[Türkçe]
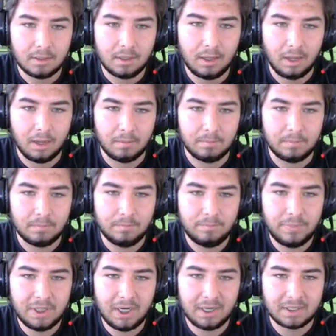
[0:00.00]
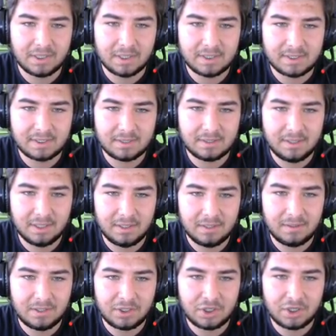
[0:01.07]
Aa, bir erkek 7
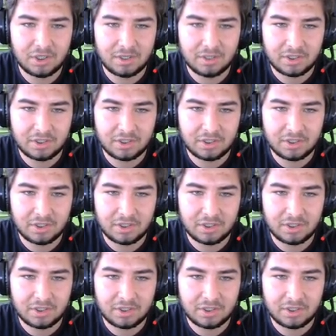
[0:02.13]
dişi